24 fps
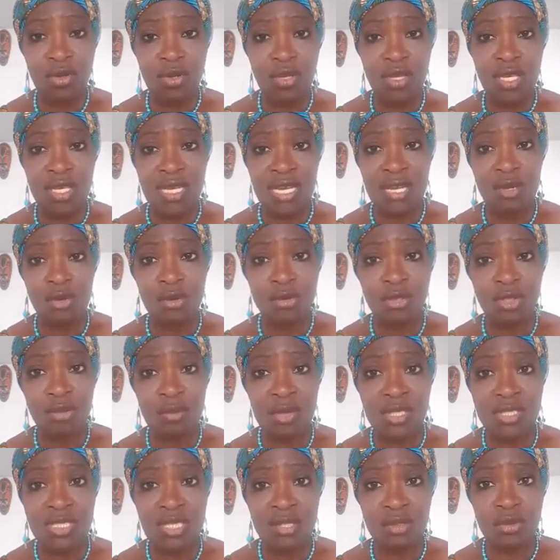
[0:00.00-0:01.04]
Et Calo
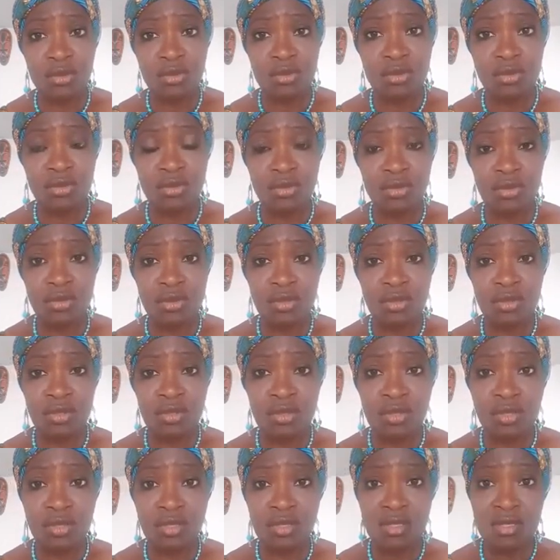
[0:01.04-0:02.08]
demande à l'autre,
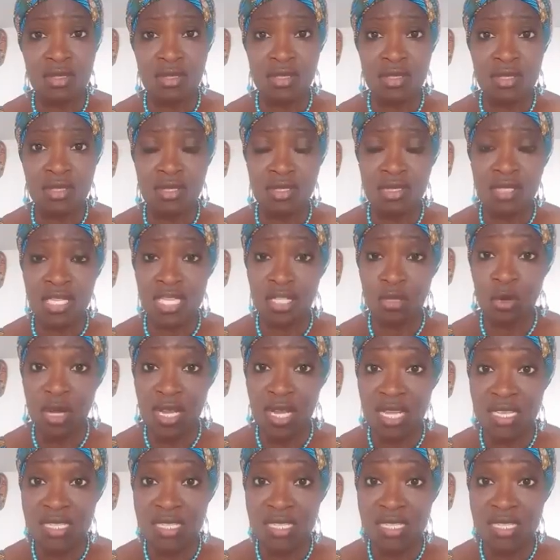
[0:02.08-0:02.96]
C'est toi